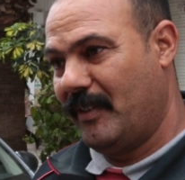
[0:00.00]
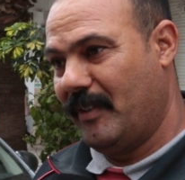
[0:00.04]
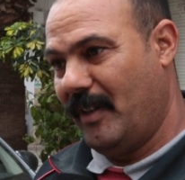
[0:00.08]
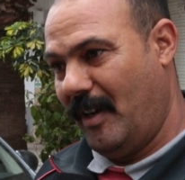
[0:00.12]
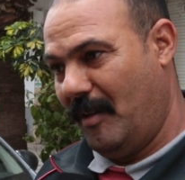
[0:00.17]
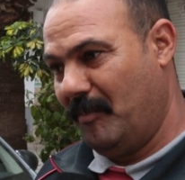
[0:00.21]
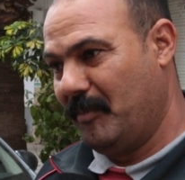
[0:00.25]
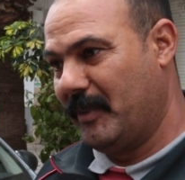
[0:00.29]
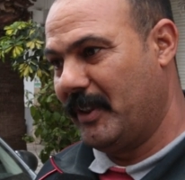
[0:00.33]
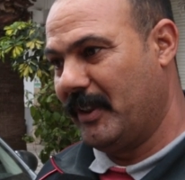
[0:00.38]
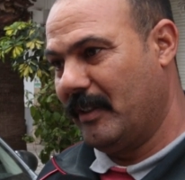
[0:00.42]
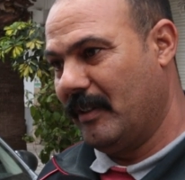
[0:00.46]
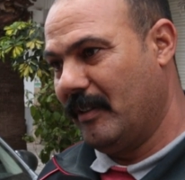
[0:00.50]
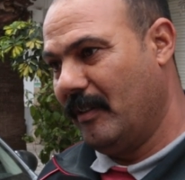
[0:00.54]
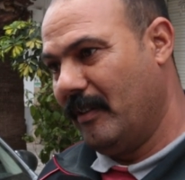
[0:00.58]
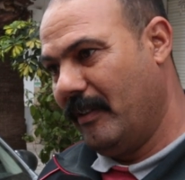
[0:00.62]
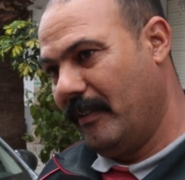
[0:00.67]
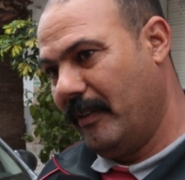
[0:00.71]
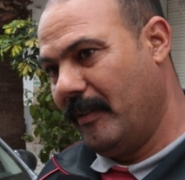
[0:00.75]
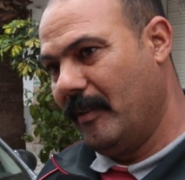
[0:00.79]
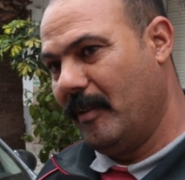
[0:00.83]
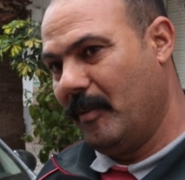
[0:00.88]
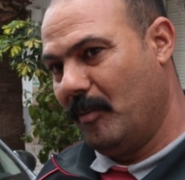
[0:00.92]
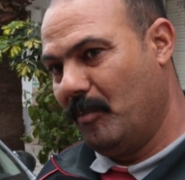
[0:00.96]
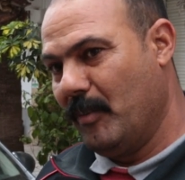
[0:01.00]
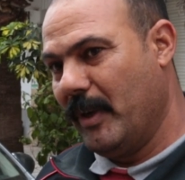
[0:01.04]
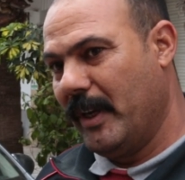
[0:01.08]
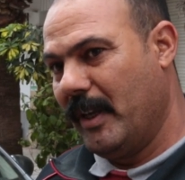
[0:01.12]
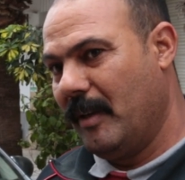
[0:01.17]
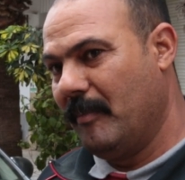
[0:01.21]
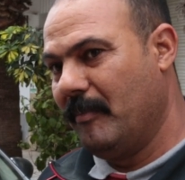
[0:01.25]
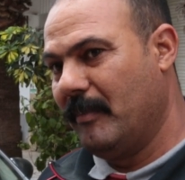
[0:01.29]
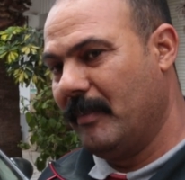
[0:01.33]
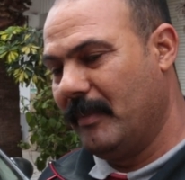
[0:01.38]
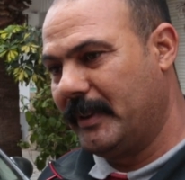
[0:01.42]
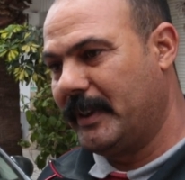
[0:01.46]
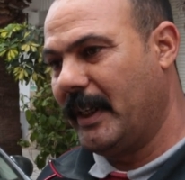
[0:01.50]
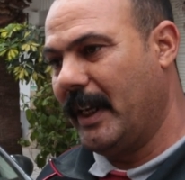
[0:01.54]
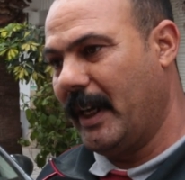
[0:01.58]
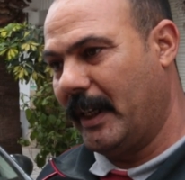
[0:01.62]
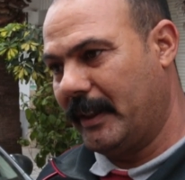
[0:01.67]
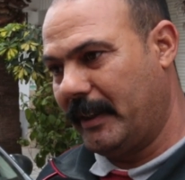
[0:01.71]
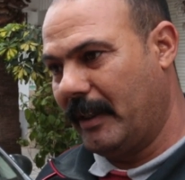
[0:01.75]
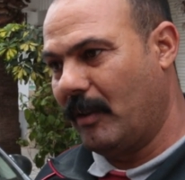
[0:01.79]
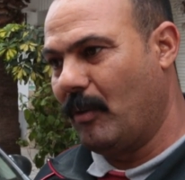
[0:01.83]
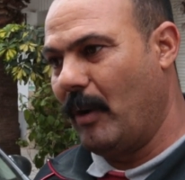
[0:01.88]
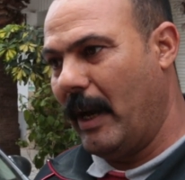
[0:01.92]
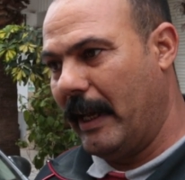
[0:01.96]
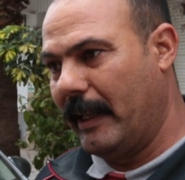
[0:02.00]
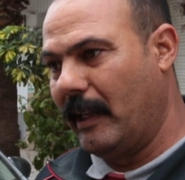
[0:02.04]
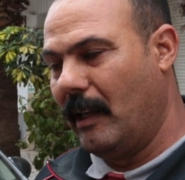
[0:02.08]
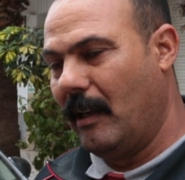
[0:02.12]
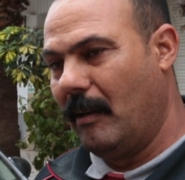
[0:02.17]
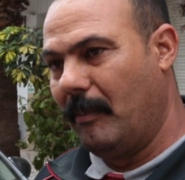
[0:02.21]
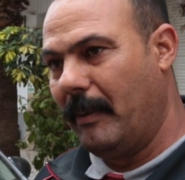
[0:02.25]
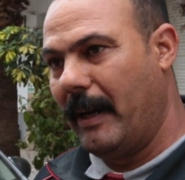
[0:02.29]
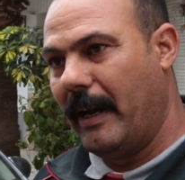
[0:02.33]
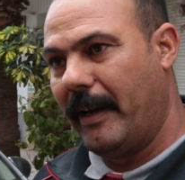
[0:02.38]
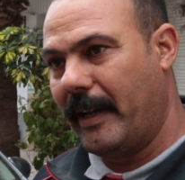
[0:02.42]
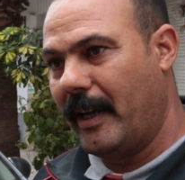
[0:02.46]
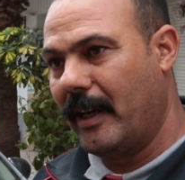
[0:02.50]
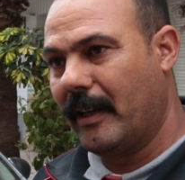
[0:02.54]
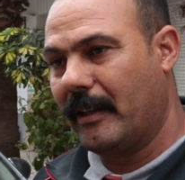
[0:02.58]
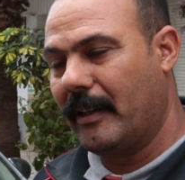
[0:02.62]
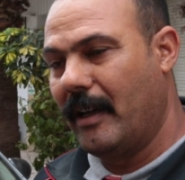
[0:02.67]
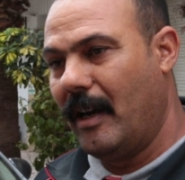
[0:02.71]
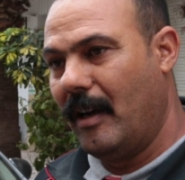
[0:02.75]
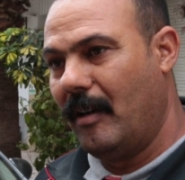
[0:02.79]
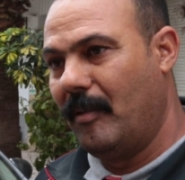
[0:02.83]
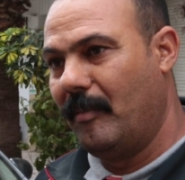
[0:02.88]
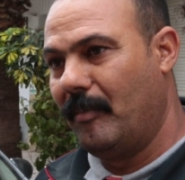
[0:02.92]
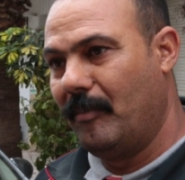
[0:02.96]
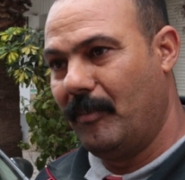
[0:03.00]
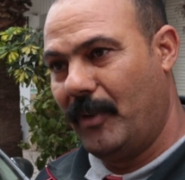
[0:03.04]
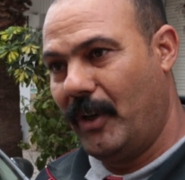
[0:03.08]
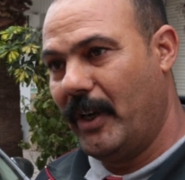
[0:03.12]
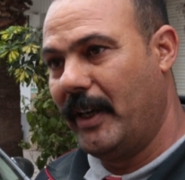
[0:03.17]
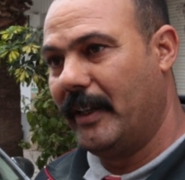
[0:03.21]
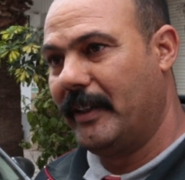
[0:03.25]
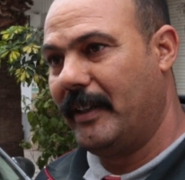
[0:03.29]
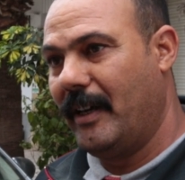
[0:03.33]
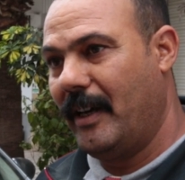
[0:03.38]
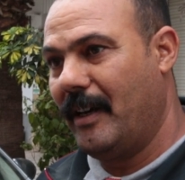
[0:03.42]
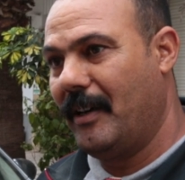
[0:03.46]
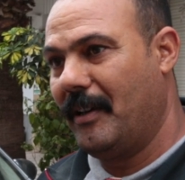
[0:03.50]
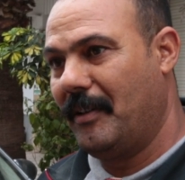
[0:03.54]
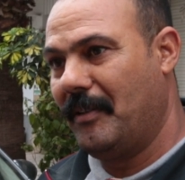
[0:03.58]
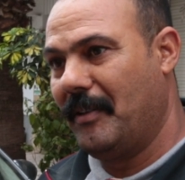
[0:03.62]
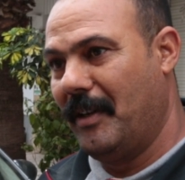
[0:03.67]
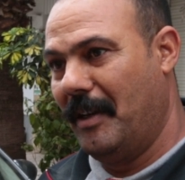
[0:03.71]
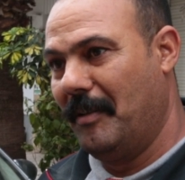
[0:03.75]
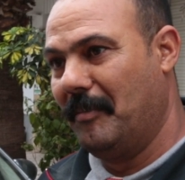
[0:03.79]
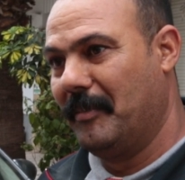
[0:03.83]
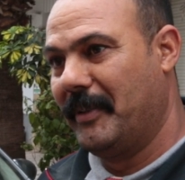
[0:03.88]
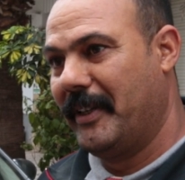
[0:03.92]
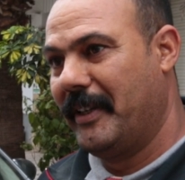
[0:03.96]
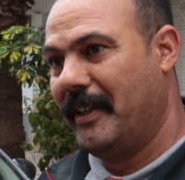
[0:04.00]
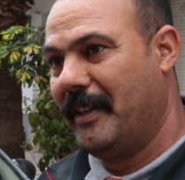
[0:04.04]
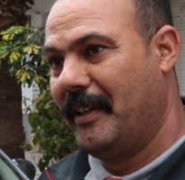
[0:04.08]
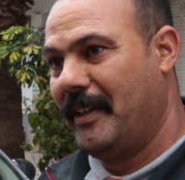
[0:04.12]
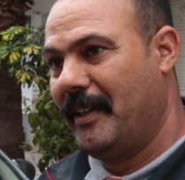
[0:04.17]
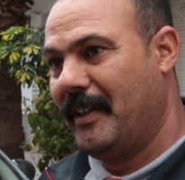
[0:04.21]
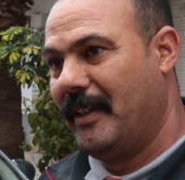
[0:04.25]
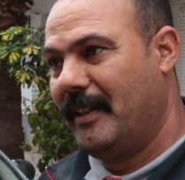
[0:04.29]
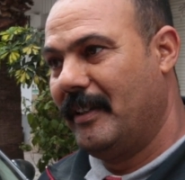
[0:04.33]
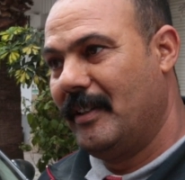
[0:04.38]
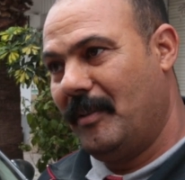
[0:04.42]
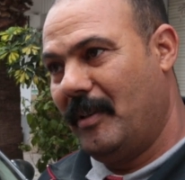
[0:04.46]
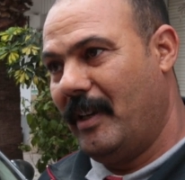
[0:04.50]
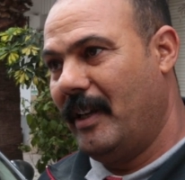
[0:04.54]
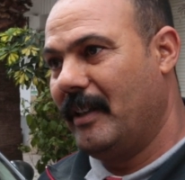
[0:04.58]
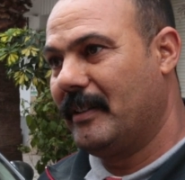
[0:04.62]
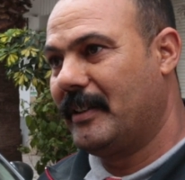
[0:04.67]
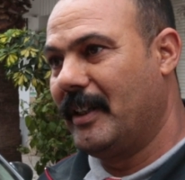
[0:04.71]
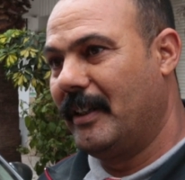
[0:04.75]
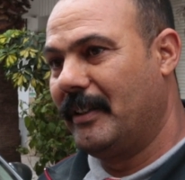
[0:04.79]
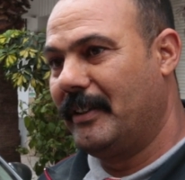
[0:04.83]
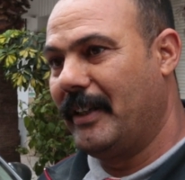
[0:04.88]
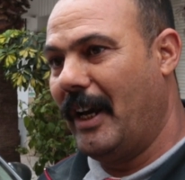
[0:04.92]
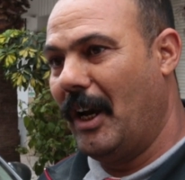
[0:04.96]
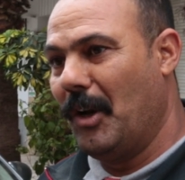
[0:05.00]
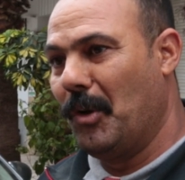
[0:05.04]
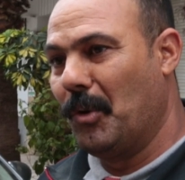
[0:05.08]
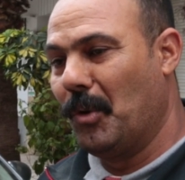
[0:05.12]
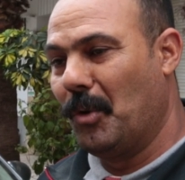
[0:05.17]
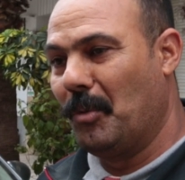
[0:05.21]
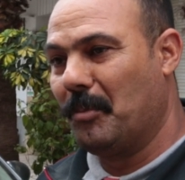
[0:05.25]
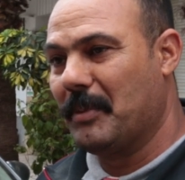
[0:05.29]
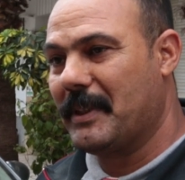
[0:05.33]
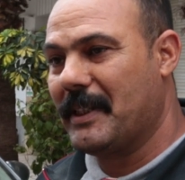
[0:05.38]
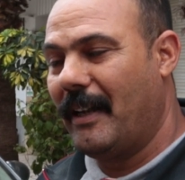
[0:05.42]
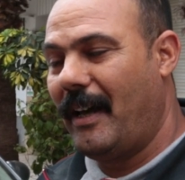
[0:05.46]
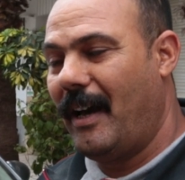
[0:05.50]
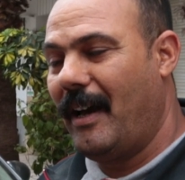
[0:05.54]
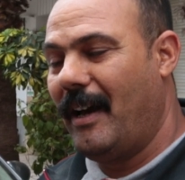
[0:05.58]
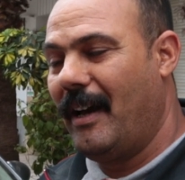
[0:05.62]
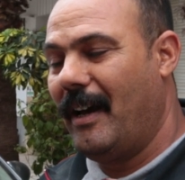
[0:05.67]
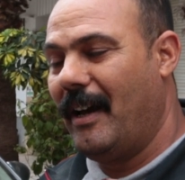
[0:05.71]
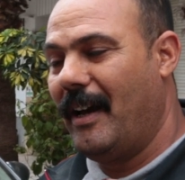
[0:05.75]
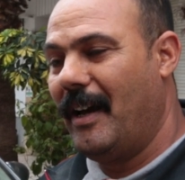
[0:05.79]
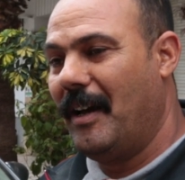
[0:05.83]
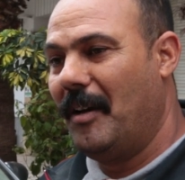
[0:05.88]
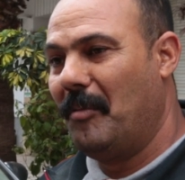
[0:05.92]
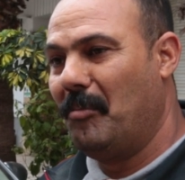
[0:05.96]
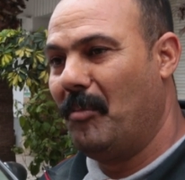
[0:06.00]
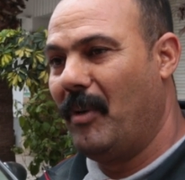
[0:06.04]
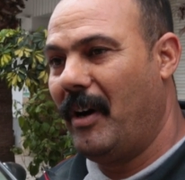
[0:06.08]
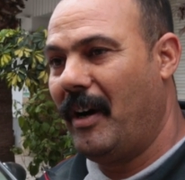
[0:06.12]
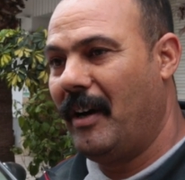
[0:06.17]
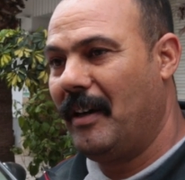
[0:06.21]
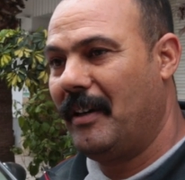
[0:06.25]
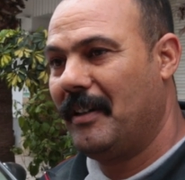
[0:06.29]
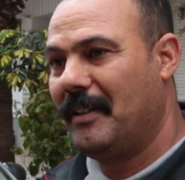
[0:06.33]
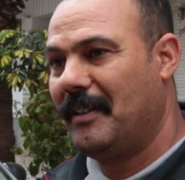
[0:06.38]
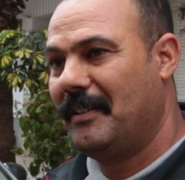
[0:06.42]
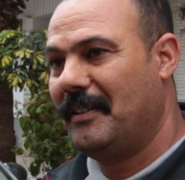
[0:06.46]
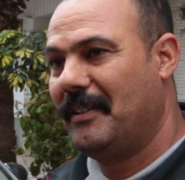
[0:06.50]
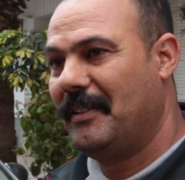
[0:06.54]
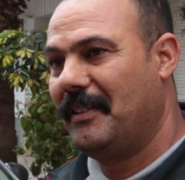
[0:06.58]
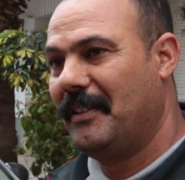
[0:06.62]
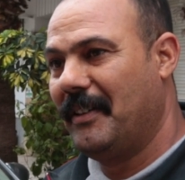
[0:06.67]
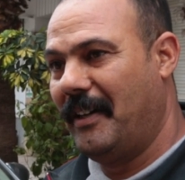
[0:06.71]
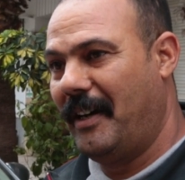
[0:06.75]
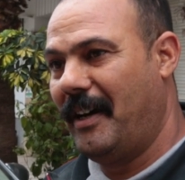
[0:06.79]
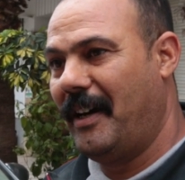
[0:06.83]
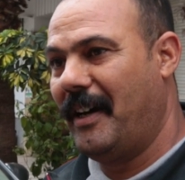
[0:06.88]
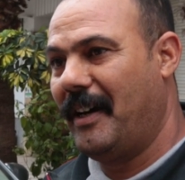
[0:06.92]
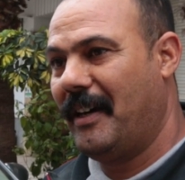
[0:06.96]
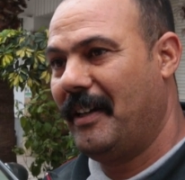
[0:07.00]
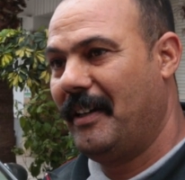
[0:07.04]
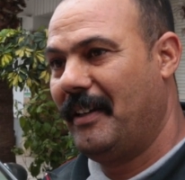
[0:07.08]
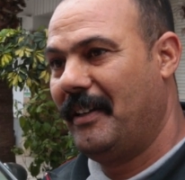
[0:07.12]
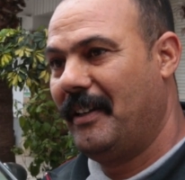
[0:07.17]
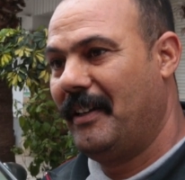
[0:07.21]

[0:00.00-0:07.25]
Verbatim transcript: فهمتي المهم تيعطيك واحد البركه وهذا فهمت نتعاونوا مصلحه عامه اه